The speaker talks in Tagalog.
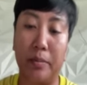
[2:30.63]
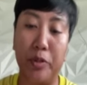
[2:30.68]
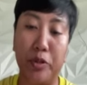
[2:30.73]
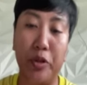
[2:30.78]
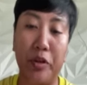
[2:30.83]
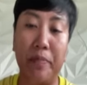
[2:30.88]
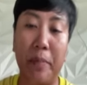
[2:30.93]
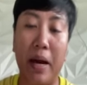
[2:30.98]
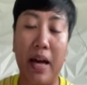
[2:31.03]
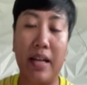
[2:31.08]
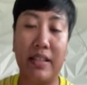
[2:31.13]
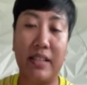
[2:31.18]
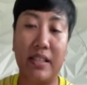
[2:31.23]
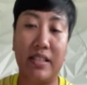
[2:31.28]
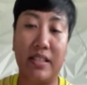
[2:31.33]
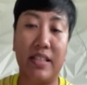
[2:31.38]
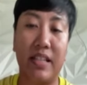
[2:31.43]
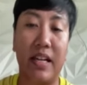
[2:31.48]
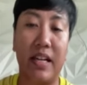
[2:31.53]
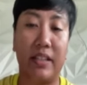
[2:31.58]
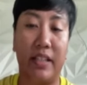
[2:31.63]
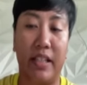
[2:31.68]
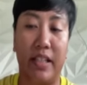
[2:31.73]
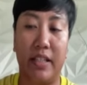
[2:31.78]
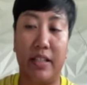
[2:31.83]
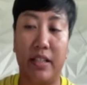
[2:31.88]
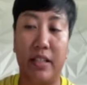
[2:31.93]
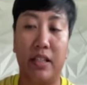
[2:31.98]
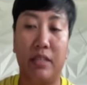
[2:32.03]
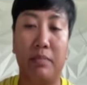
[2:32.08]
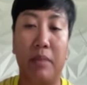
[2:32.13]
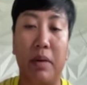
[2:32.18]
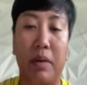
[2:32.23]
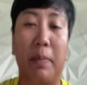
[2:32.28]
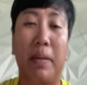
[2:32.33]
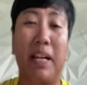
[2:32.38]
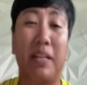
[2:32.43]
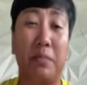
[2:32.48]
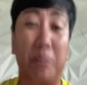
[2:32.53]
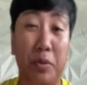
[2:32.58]
yung ibang athletes natin,
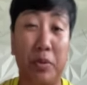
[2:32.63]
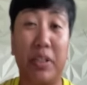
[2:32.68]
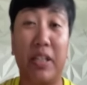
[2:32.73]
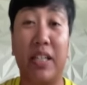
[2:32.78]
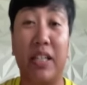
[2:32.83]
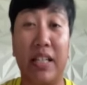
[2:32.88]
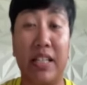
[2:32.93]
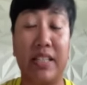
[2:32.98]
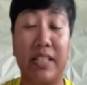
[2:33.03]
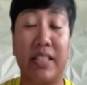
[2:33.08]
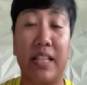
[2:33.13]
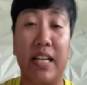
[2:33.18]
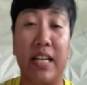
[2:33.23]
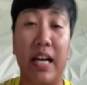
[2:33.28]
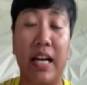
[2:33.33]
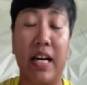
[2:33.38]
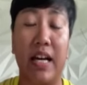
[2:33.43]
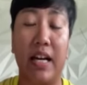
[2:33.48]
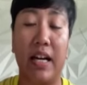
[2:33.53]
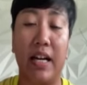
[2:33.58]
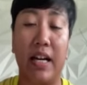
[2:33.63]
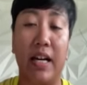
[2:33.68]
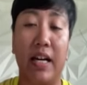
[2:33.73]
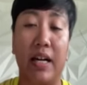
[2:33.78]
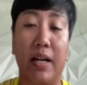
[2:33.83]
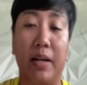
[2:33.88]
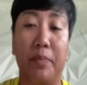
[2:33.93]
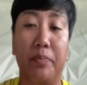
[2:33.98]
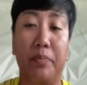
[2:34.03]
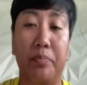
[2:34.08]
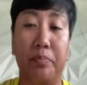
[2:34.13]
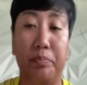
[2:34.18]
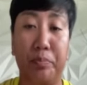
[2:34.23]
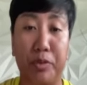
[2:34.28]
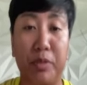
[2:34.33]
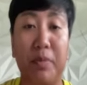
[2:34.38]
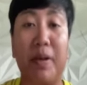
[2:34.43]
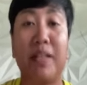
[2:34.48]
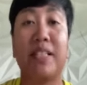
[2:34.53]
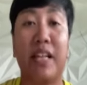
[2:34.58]
nagpapalit po talaga sila. Um,
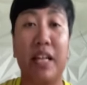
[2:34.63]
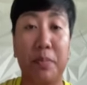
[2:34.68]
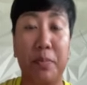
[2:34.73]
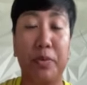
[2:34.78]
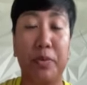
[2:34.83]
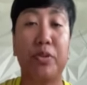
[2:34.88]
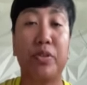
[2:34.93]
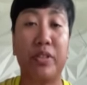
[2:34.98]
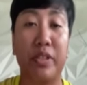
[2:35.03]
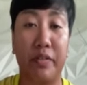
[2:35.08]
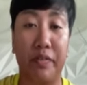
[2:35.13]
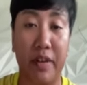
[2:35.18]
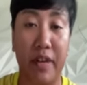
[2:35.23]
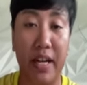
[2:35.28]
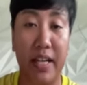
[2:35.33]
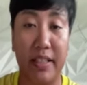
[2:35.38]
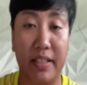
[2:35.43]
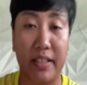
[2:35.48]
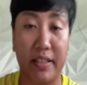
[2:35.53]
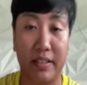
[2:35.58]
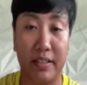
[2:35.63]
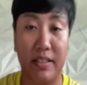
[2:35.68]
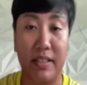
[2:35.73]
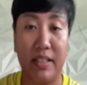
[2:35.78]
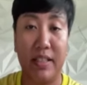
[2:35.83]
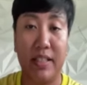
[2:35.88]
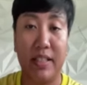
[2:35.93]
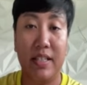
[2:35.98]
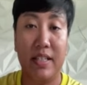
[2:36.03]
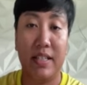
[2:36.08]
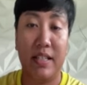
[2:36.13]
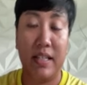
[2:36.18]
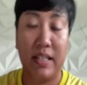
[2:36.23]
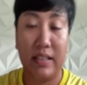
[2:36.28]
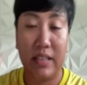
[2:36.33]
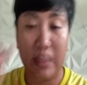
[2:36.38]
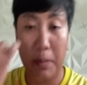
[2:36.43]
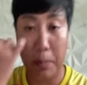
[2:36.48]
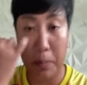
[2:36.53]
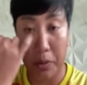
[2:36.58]
mm. Sumasakay po dun sa van. Alright.
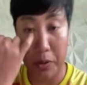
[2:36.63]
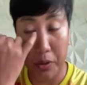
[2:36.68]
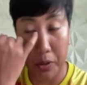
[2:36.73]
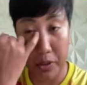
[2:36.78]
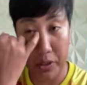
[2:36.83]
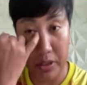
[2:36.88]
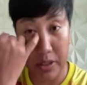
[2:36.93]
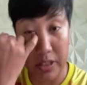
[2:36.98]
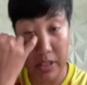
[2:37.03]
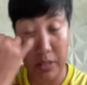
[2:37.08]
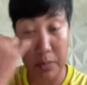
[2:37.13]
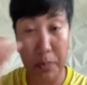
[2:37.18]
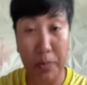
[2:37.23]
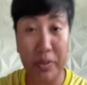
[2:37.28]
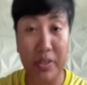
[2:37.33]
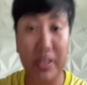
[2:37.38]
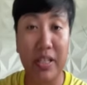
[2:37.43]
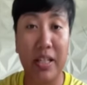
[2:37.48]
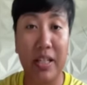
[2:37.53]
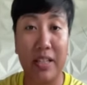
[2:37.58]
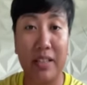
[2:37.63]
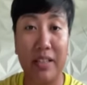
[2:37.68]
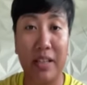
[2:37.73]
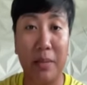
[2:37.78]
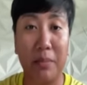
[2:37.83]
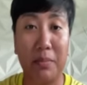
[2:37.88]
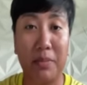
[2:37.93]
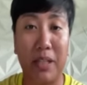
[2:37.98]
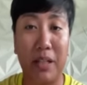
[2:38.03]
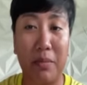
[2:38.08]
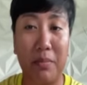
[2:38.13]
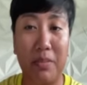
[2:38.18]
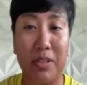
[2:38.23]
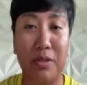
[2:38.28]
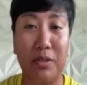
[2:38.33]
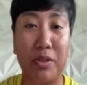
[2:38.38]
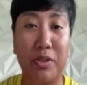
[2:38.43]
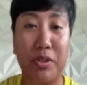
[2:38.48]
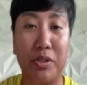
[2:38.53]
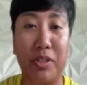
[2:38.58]
Tapos, dun po sa dump truck,
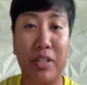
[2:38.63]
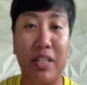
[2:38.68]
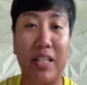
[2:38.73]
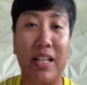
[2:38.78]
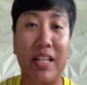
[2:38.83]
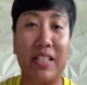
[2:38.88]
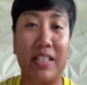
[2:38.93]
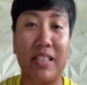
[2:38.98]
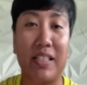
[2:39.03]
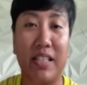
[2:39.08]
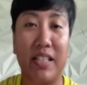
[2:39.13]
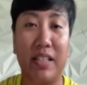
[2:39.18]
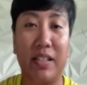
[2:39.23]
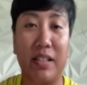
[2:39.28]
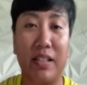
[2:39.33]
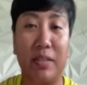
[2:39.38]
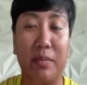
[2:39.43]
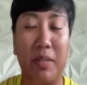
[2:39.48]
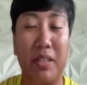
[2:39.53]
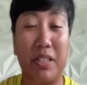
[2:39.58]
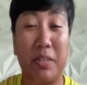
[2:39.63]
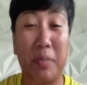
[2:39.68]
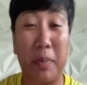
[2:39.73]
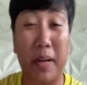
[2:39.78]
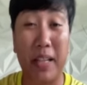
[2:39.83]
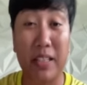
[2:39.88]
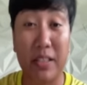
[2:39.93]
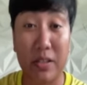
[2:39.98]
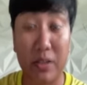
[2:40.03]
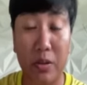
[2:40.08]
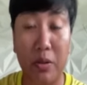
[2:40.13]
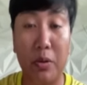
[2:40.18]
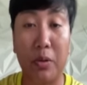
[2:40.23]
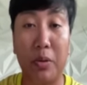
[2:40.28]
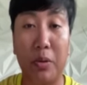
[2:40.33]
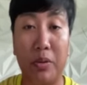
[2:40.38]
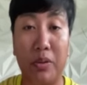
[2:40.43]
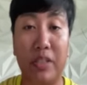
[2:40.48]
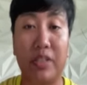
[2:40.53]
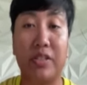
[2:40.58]
mas gusto nila kasi mas
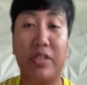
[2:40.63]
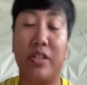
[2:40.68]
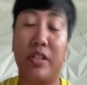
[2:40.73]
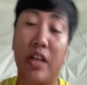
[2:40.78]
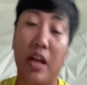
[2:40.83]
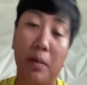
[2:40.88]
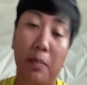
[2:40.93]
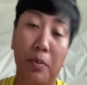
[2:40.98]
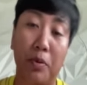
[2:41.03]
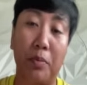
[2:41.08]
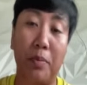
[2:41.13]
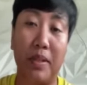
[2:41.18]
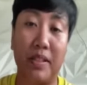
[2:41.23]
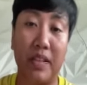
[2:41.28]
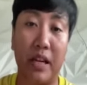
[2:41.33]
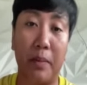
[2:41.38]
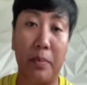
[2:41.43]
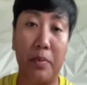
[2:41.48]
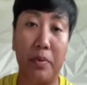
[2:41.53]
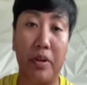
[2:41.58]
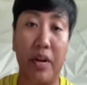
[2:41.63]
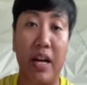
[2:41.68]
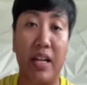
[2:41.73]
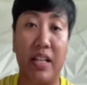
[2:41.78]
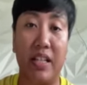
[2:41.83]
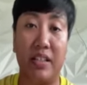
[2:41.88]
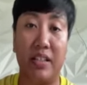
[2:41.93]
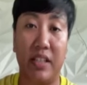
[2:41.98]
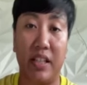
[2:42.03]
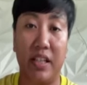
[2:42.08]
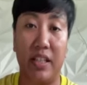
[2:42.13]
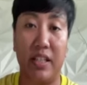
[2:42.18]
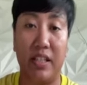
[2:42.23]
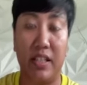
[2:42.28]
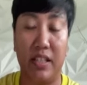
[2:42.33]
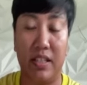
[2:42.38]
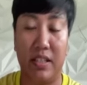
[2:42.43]
presko. Tapos yun nga po, basa po galing training.